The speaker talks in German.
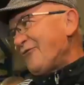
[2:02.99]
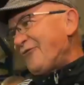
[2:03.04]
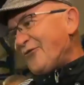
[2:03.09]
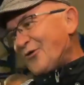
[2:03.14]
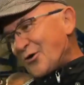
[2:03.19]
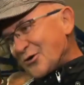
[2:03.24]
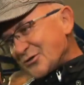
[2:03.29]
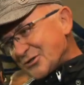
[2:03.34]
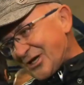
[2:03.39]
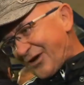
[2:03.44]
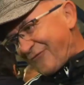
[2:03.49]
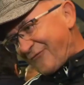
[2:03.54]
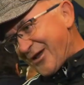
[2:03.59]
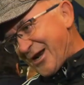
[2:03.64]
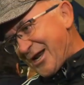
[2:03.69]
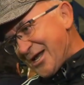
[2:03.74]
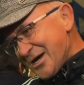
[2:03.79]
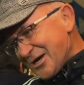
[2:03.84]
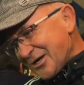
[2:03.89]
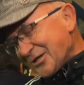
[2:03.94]
ja froh sein,
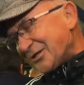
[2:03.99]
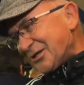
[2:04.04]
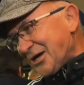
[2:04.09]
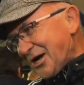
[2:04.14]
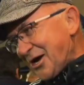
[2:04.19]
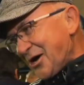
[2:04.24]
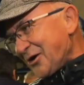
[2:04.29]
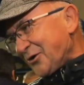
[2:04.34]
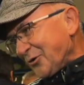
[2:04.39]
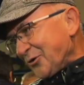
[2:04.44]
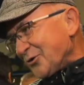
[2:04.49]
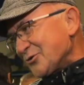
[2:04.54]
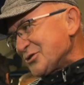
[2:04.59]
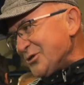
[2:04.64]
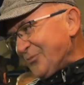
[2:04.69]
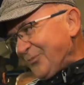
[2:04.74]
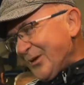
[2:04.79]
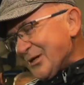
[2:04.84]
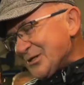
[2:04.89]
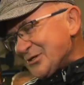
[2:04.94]
wenn irgendeine
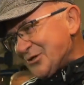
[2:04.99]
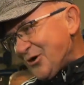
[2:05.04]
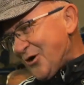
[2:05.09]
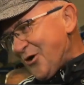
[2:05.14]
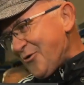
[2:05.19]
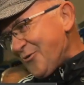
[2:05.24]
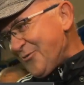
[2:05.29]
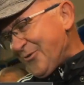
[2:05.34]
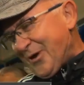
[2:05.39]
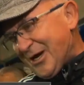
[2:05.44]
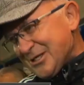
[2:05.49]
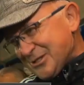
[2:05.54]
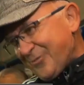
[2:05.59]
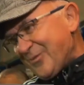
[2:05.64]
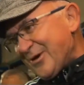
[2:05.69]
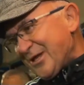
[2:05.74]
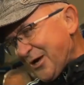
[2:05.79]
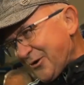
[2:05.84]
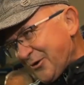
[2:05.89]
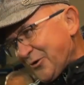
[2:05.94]
große Person, also
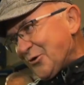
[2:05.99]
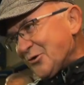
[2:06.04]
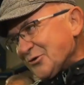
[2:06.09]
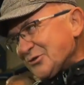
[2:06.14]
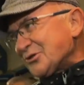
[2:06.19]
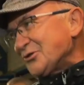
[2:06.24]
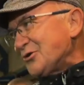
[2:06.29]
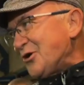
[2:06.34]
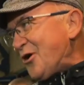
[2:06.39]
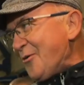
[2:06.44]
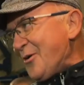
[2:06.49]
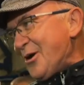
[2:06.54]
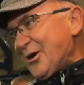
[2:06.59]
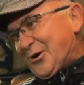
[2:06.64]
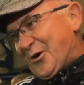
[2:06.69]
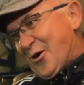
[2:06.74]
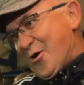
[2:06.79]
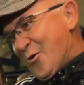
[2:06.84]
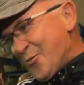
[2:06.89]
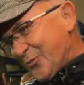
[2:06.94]
mit einem großen
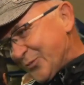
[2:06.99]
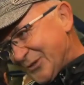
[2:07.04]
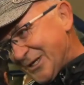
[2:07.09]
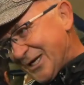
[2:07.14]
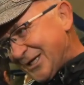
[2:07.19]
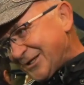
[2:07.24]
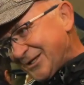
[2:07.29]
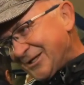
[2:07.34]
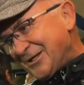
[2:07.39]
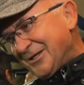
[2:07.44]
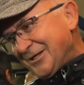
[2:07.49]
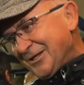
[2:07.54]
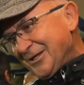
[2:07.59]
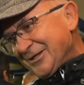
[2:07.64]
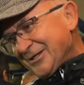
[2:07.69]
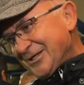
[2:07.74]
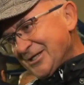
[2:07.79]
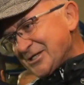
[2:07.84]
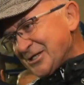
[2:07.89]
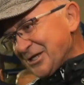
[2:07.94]
Namen kommt. Nicht?
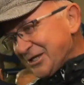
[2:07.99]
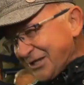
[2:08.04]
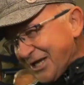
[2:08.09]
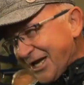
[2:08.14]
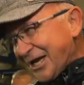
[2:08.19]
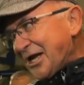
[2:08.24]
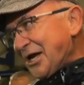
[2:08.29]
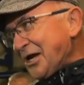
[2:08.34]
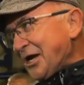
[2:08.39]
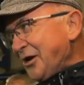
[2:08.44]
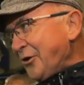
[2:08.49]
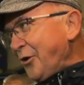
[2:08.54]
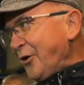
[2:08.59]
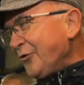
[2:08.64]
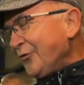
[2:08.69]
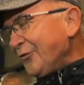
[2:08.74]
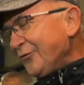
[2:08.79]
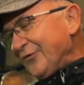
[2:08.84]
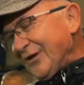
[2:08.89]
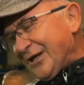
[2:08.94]
Dass in der
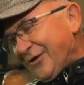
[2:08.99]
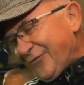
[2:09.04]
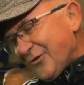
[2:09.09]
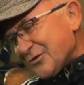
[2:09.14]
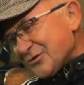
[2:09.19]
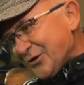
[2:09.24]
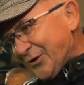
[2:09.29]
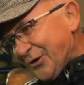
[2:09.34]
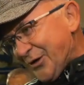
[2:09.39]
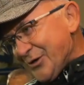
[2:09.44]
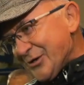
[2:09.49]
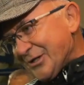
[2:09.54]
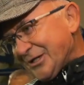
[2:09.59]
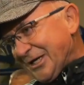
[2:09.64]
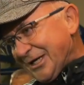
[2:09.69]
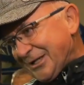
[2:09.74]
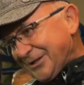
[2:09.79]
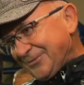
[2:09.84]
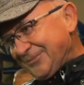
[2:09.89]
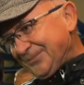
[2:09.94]
Region wieder was rührt.
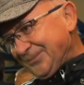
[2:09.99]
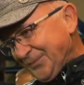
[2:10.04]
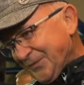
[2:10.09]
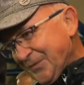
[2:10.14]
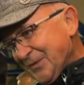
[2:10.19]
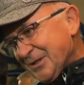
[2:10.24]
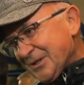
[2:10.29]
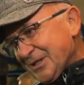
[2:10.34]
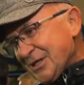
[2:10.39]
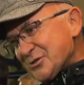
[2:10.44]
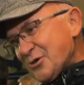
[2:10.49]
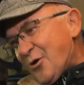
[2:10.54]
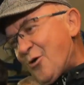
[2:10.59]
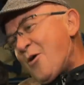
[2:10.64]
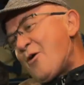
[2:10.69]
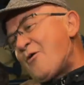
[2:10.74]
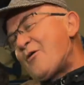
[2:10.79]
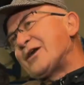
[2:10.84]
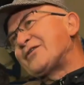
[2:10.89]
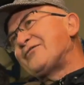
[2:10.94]
Nicht? Dass
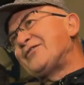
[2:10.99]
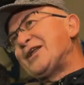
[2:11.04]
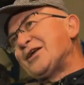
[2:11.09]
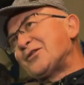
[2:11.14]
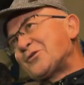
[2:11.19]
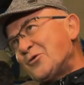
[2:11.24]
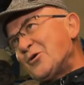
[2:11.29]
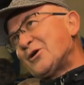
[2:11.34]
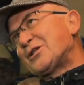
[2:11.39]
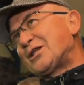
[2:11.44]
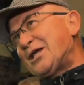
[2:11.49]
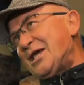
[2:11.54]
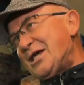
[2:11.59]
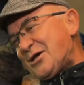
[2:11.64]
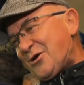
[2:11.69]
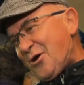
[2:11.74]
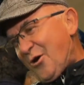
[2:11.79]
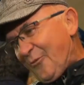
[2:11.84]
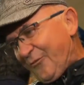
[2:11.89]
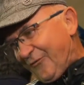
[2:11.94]
Oberwart wieder dorthin
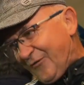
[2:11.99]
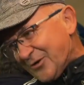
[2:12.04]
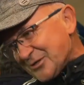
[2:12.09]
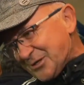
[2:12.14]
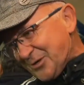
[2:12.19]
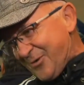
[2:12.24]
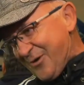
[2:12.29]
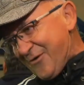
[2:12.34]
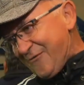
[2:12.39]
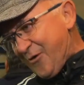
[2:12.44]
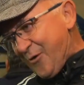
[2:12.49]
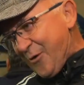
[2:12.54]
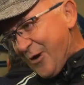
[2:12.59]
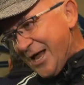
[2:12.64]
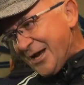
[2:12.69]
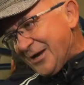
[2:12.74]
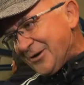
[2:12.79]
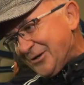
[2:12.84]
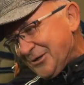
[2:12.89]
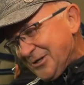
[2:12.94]
kommt, wo es einmal
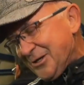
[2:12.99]
waren.